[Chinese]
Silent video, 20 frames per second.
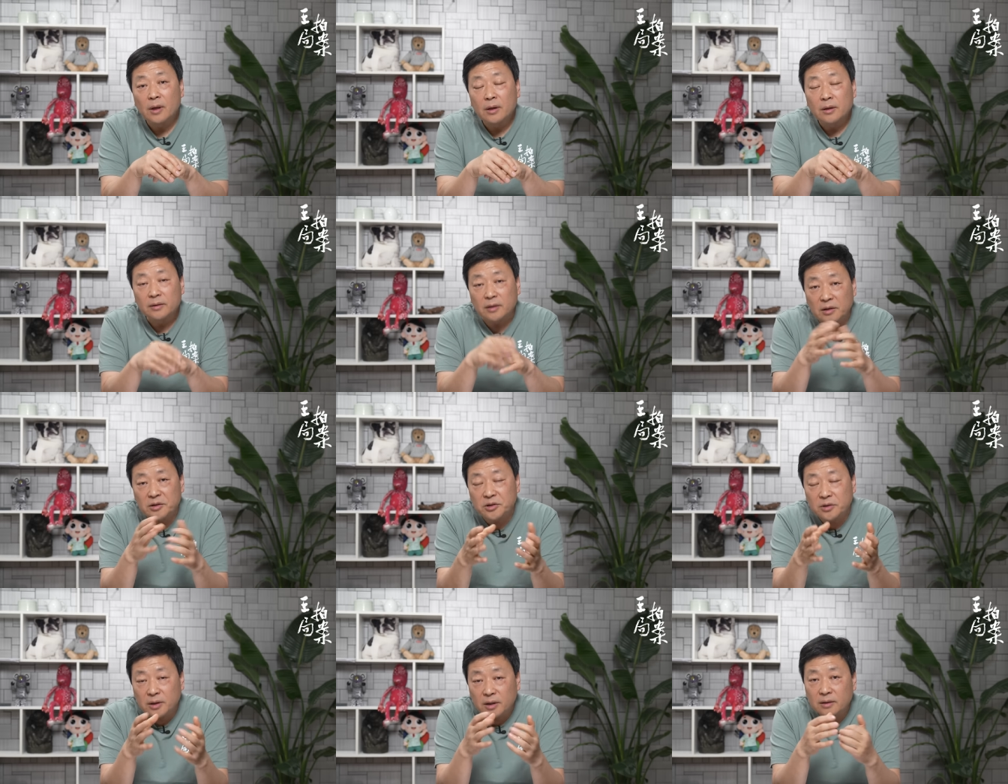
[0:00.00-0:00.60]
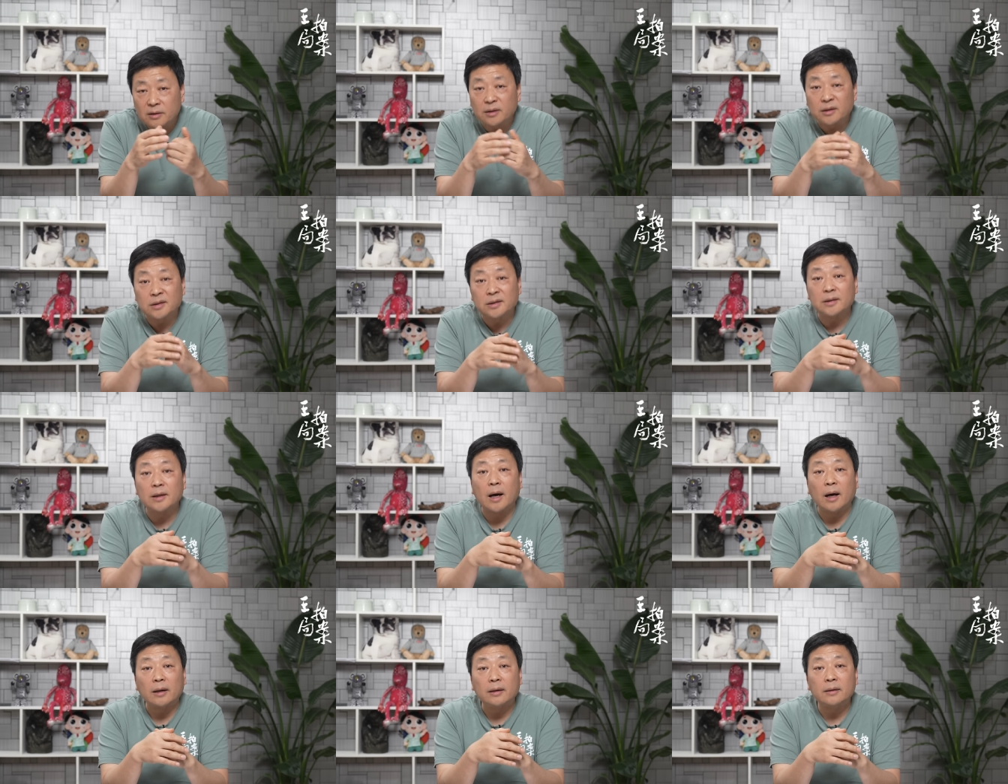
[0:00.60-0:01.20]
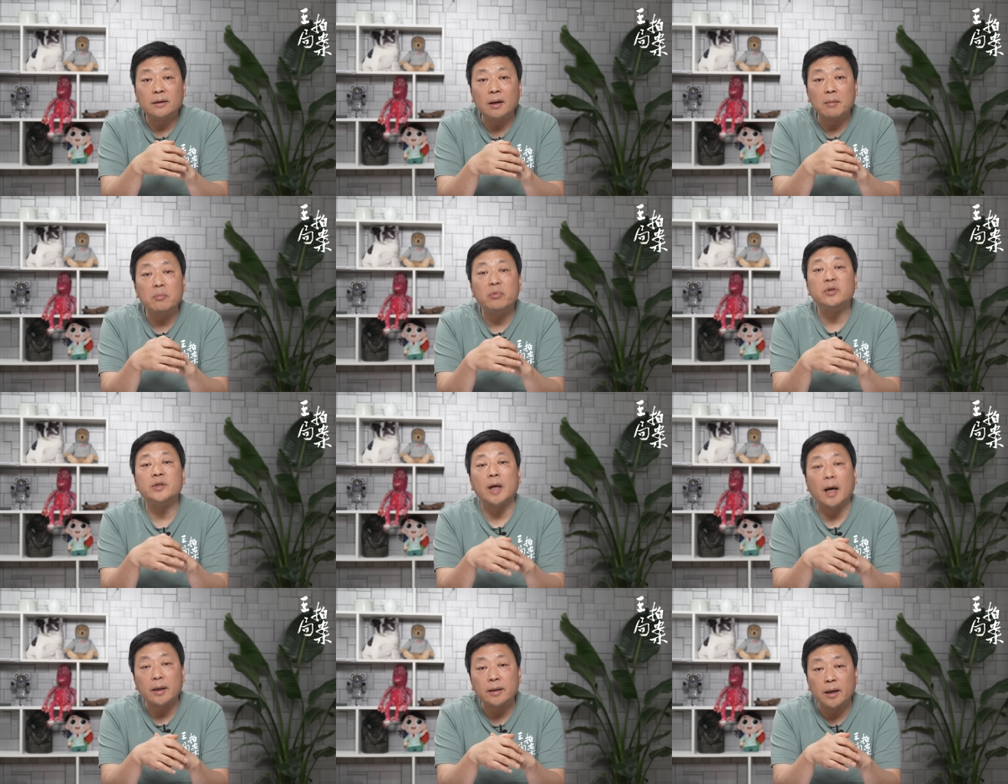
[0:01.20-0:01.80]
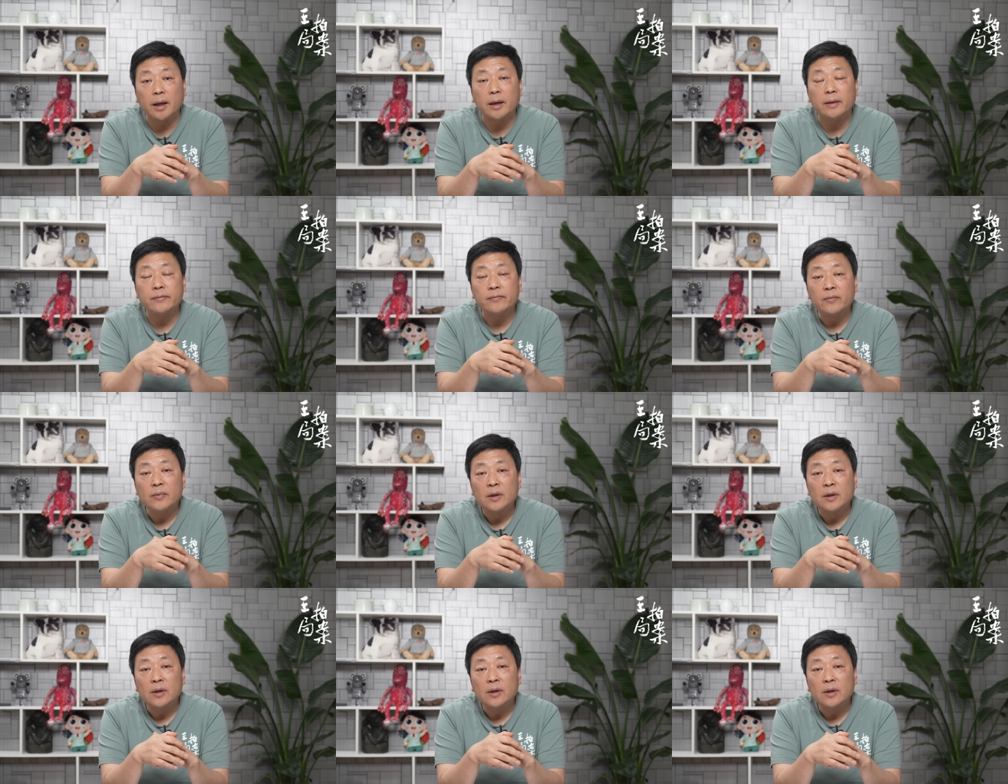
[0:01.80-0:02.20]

但是呢，可惜啊，天不假年，